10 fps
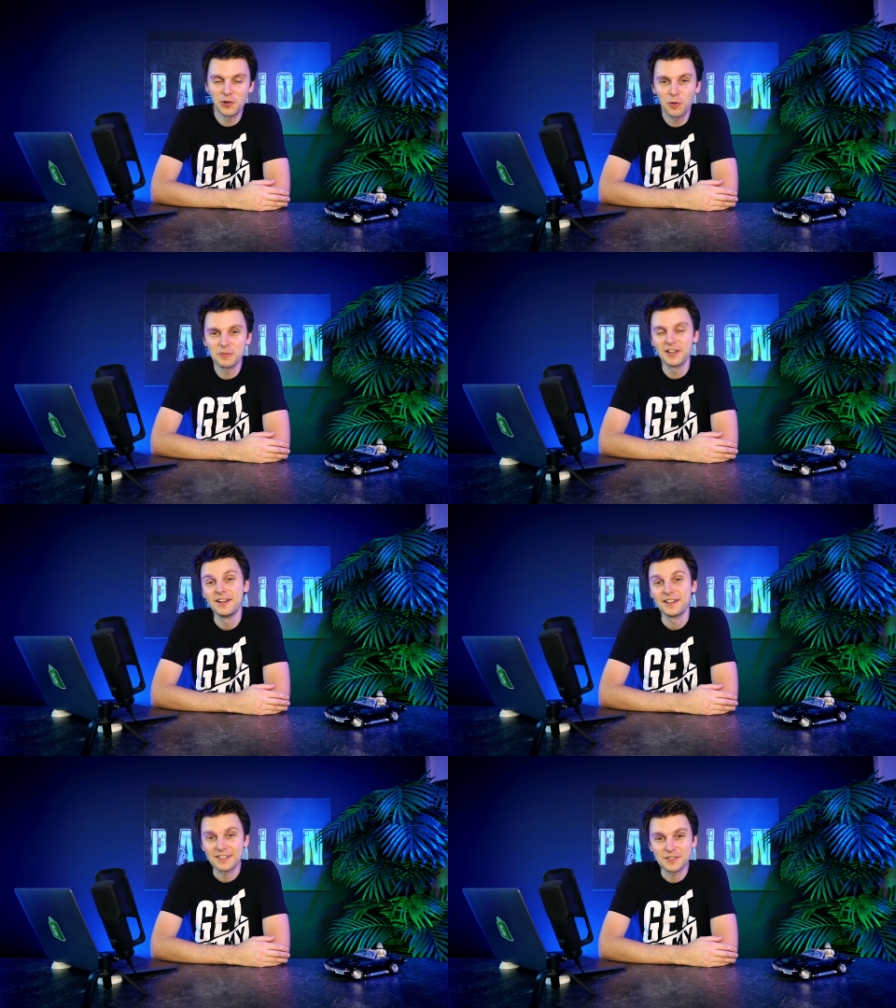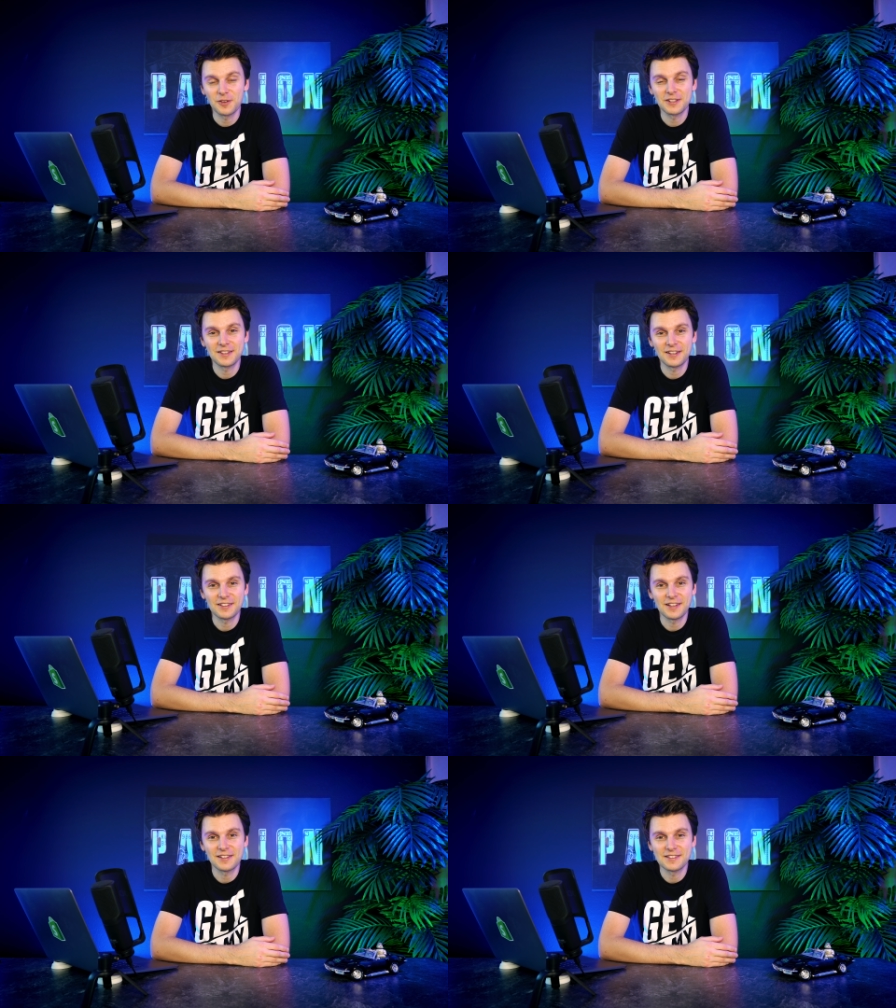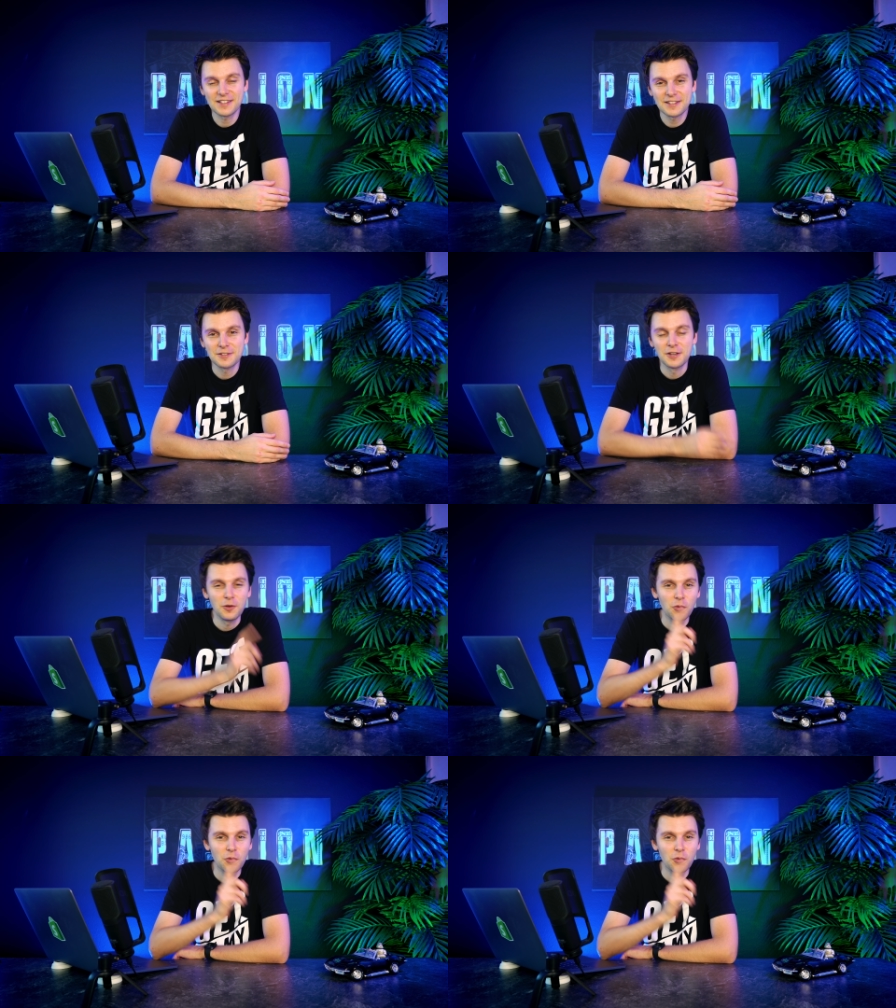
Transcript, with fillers: kommt. Das werdet ihr dann halt sehen.